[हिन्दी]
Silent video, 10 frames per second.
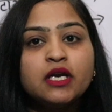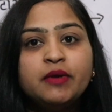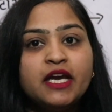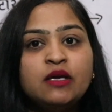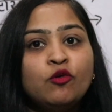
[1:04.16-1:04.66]
टाइम
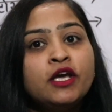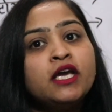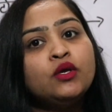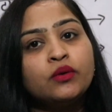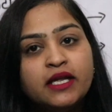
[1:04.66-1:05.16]
ये नहीं बोलेंगे
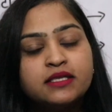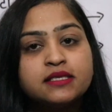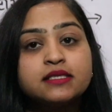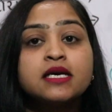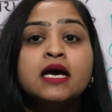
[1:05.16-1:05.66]

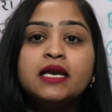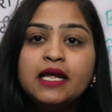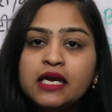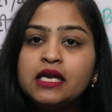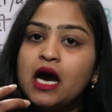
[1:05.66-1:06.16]
यूटेंसिल्स
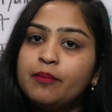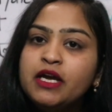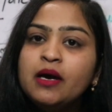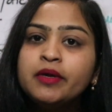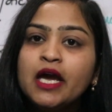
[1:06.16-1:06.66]
लेकिन अभी
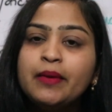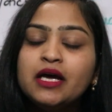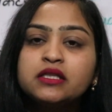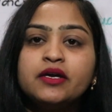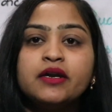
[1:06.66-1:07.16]
हम क्या
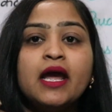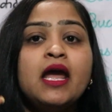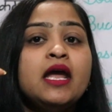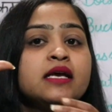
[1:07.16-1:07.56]
बात कर रहे हैं